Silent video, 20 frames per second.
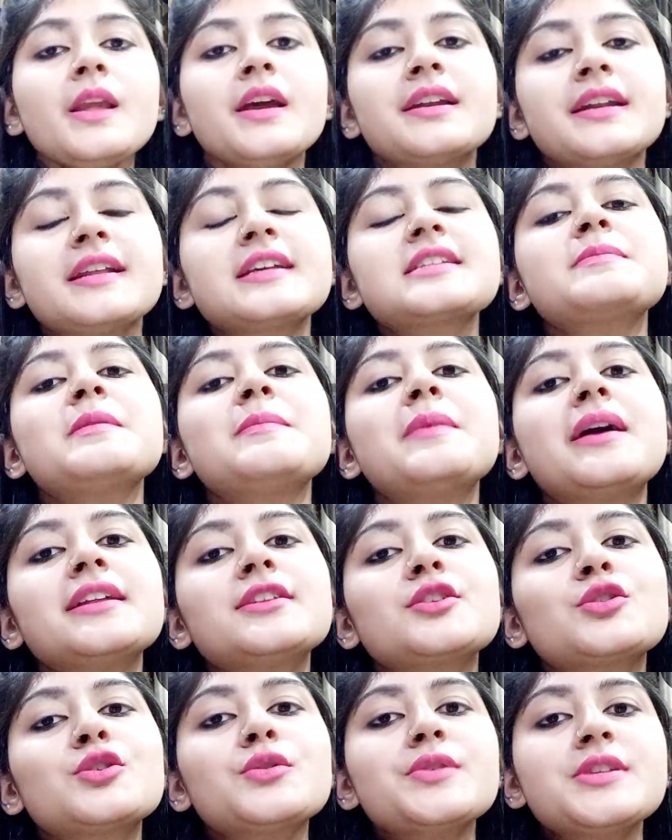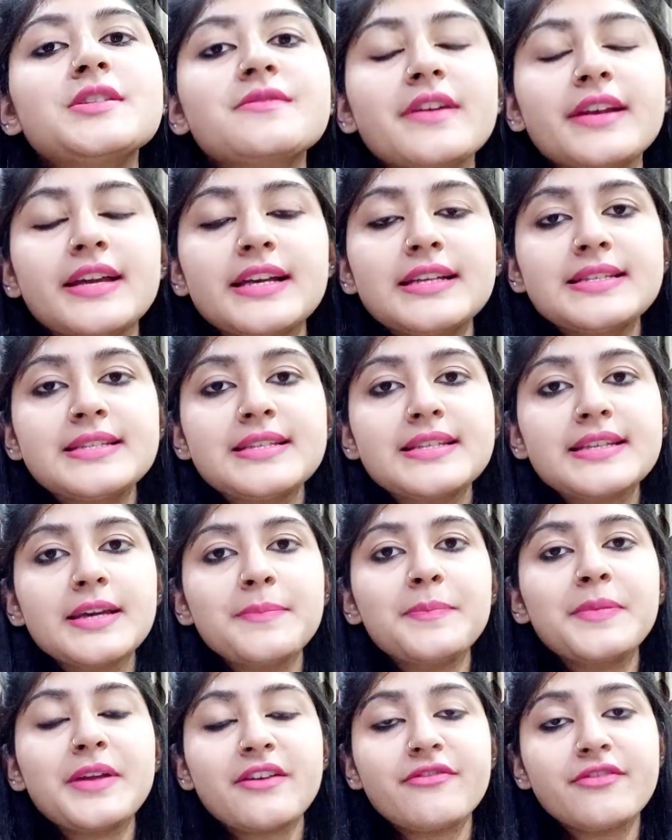नेक्स्ट मैं बात करूँ इस वैकेंसी
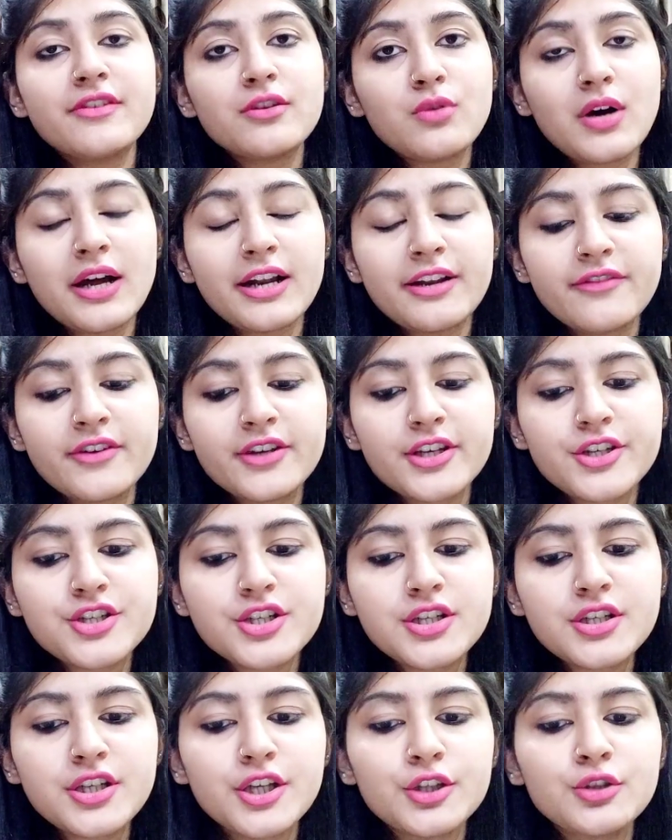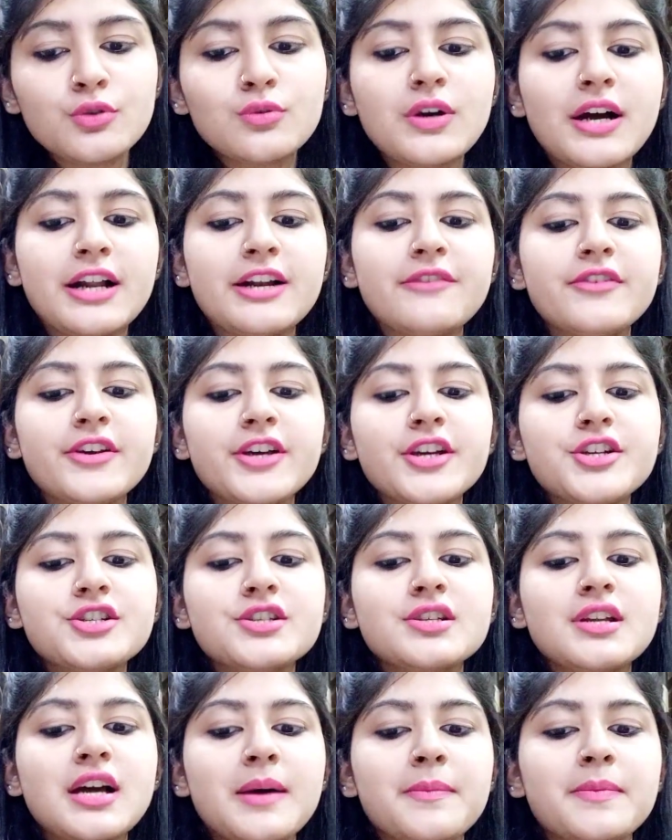की प्रेफर क्वालिफिकेशन की तो
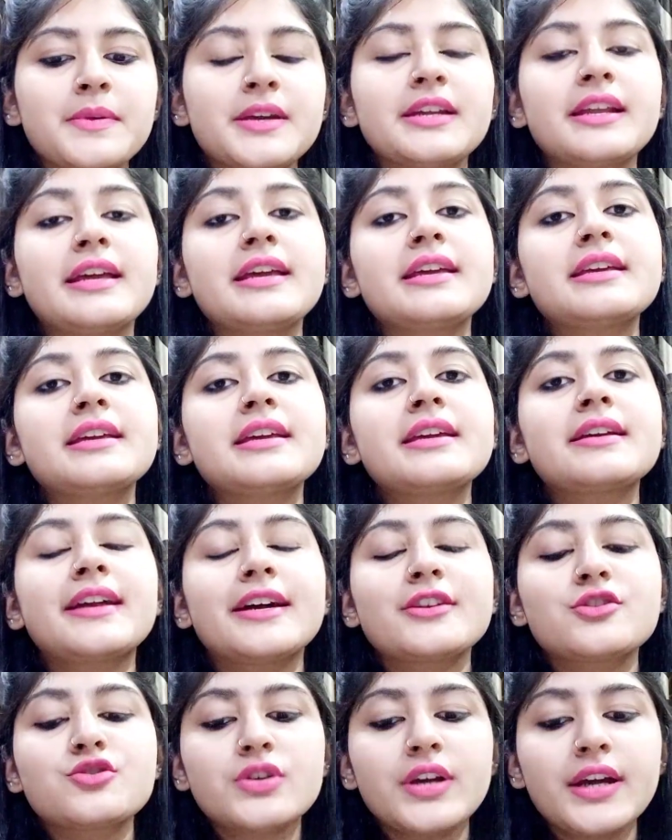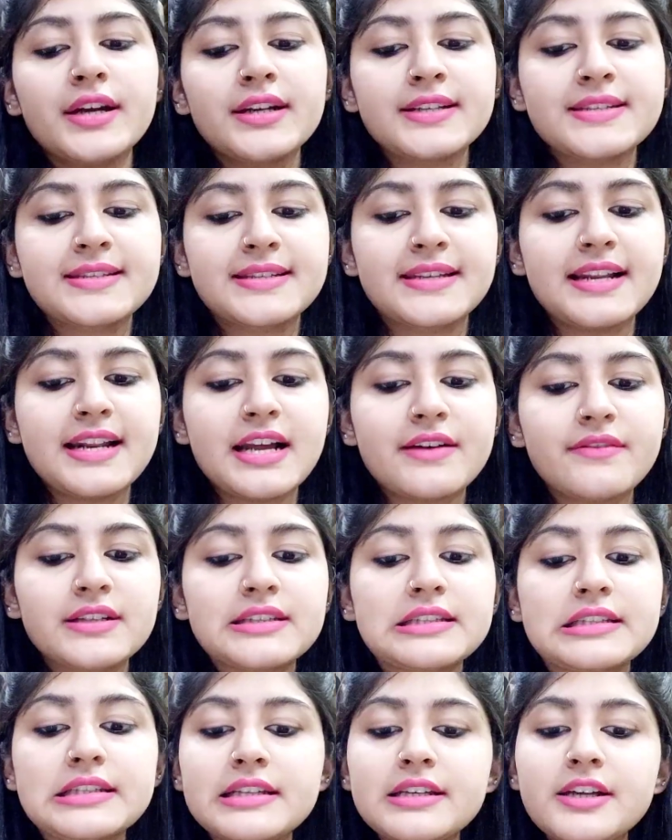क्वालिफिकेशन आपकी रहेंगी ग्रेजुएट इसके अलावा
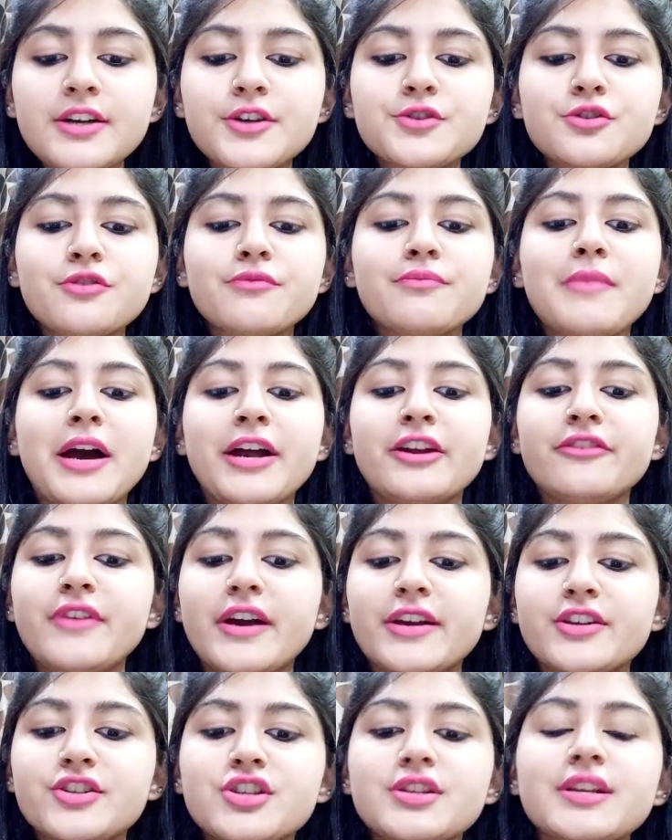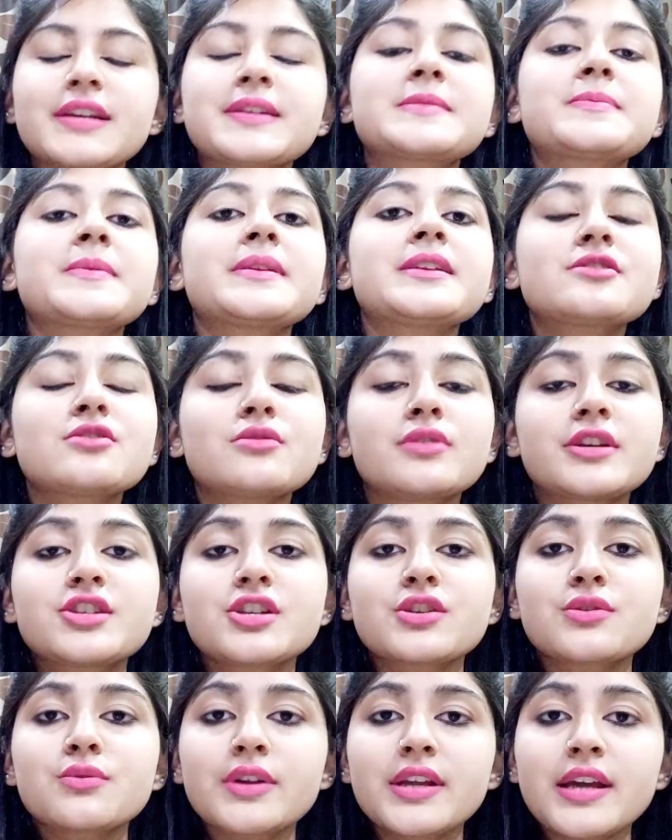थ्री इयर्स ऑफ मैन्युफैक्चरिंग एक्सपीरियंस होना
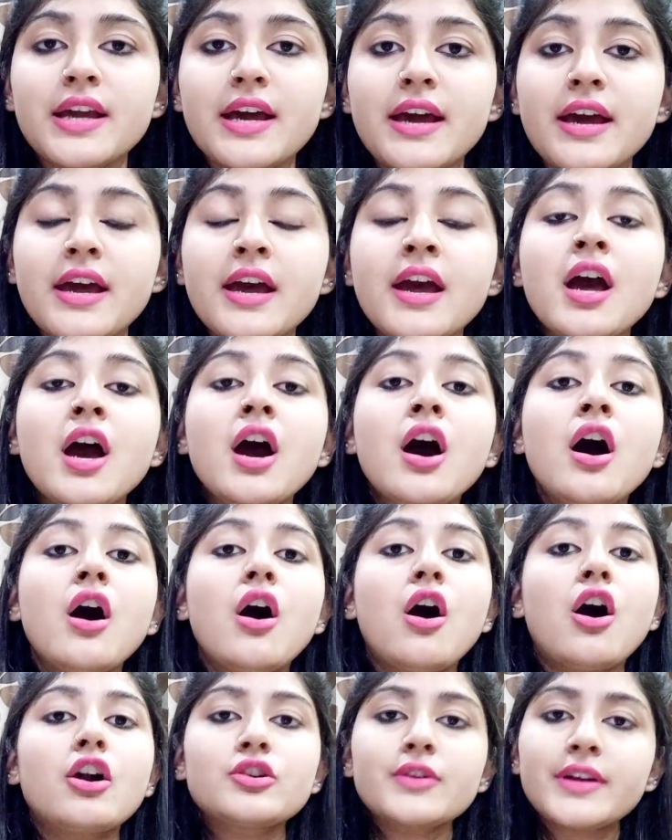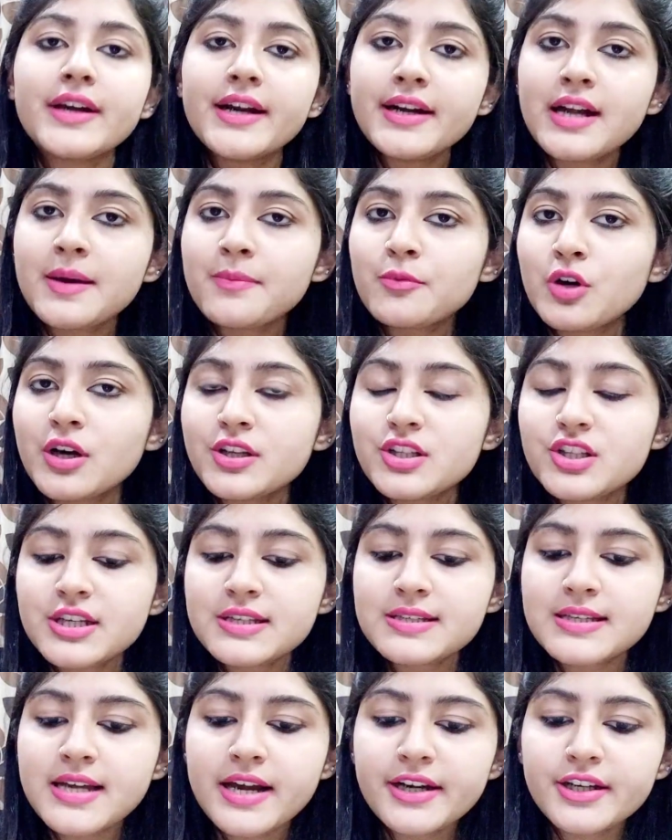जरूरी है ऑटो गेड आपको
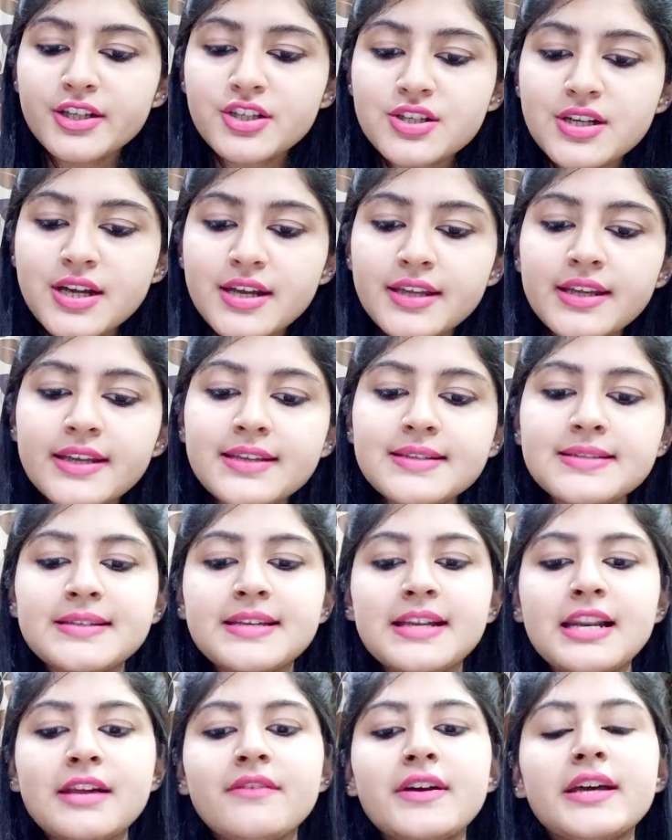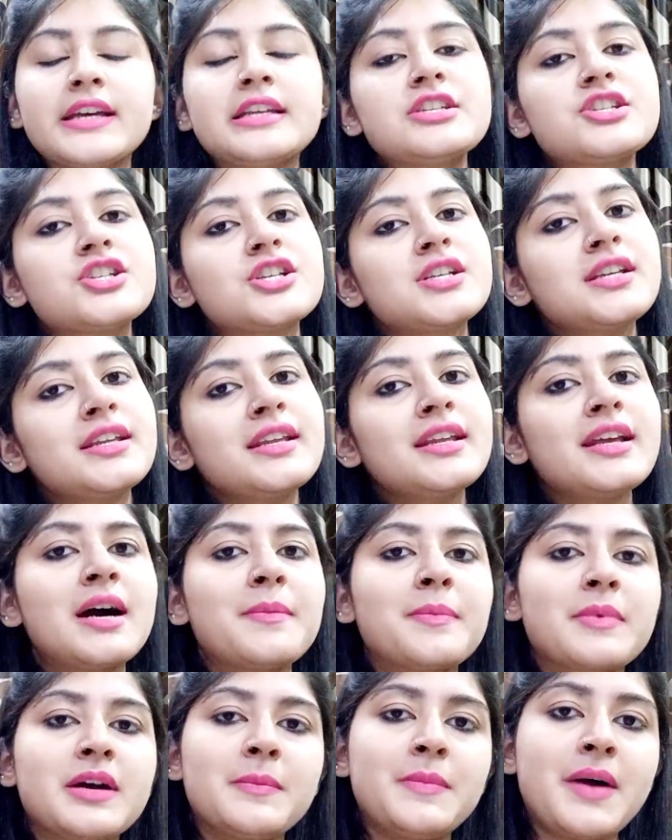अच्छे से आनी चाहिए इसके अलावा इंजीनियरिंग
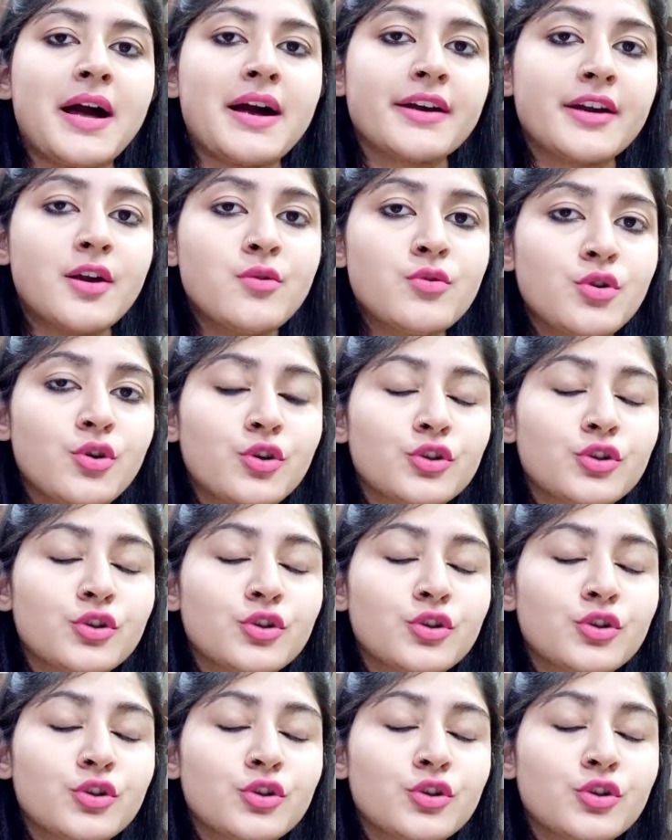आपका बैकग्राउंड हो